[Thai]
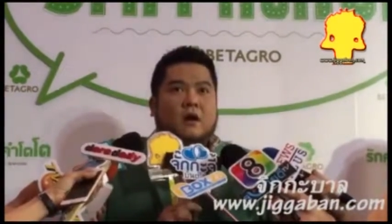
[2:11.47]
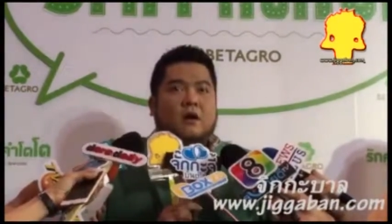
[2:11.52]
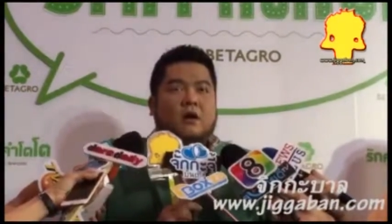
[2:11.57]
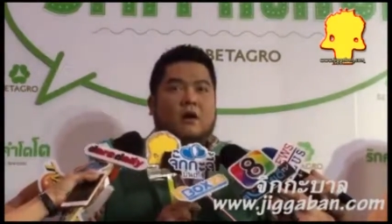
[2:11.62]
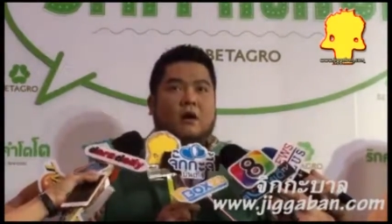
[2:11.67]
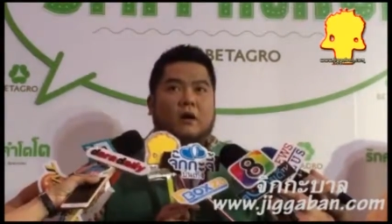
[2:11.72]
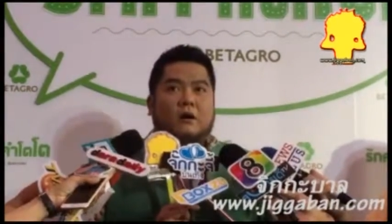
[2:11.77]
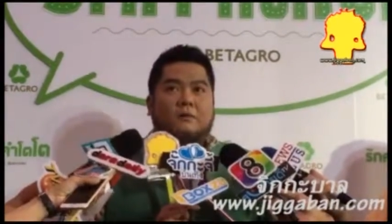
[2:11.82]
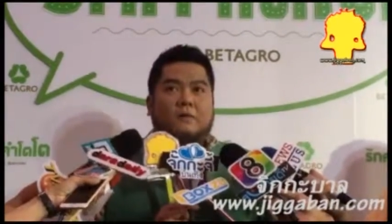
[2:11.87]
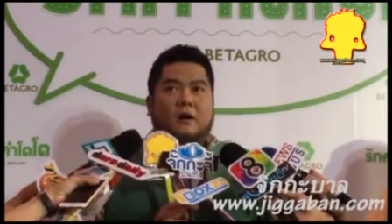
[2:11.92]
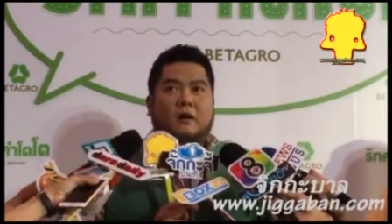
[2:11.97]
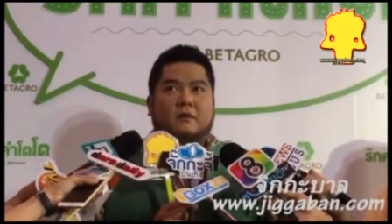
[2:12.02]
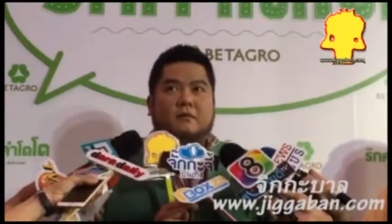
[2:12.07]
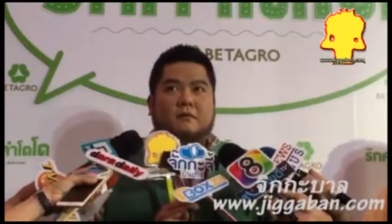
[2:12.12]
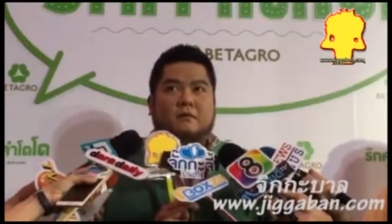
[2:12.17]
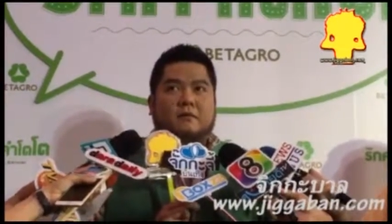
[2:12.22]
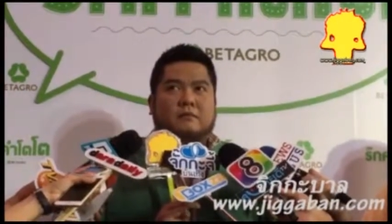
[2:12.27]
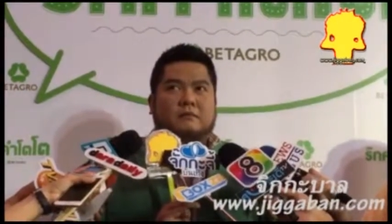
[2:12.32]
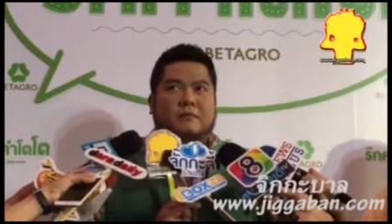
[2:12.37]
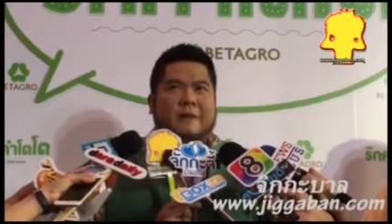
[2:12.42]
โอ้
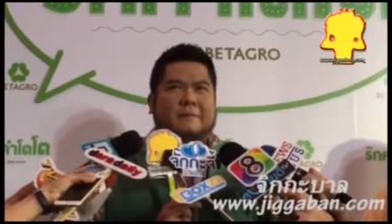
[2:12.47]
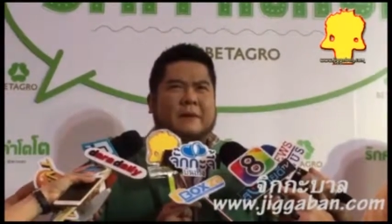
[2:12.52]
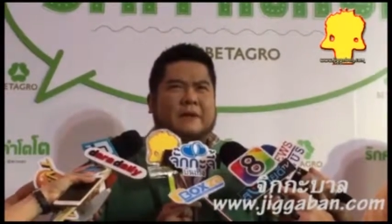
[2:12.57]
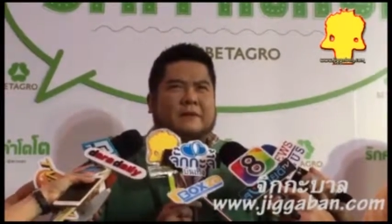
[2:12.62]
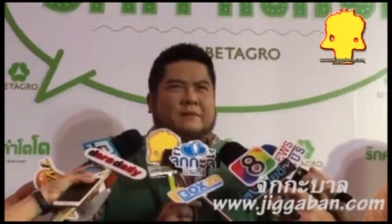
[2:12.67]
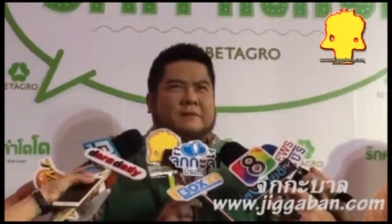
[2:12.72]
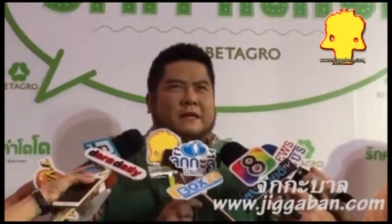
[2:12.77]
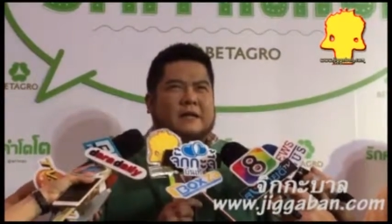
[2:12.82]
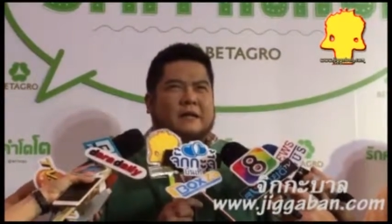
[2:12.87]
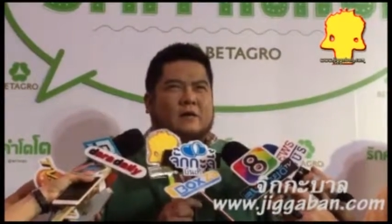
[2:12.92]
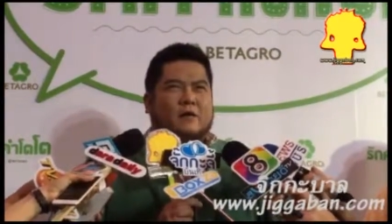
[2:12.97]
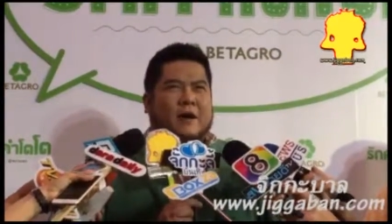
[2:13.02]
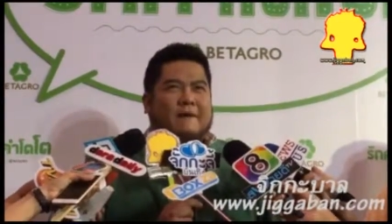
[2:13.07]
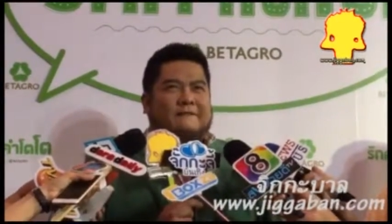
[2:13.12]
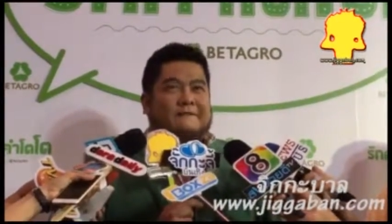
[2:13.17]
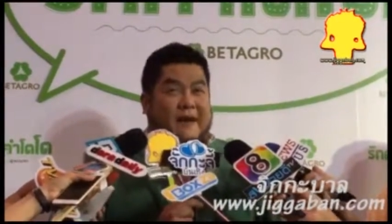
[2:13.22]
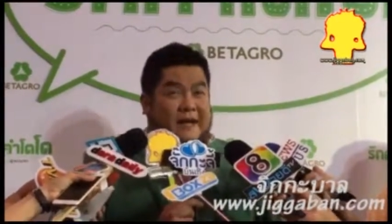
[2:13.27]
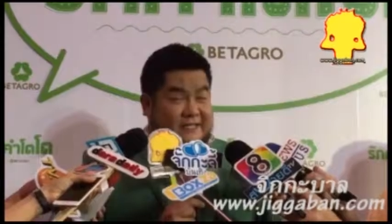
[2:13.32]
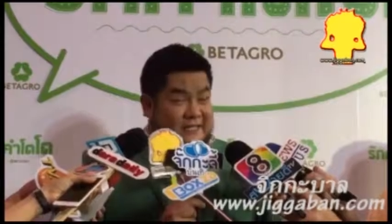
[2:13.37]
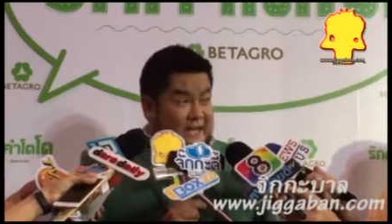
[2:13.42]
มันเป็นเป็นความ
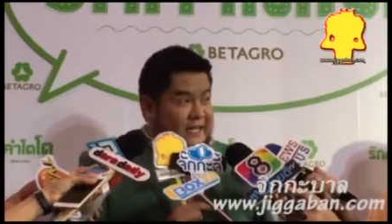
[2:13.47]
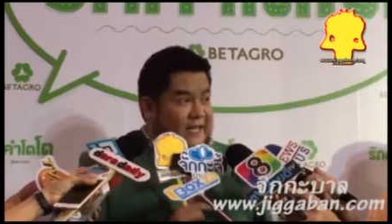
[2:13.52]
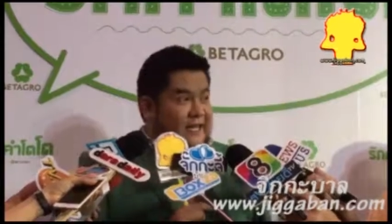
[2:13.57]
ฝังใจ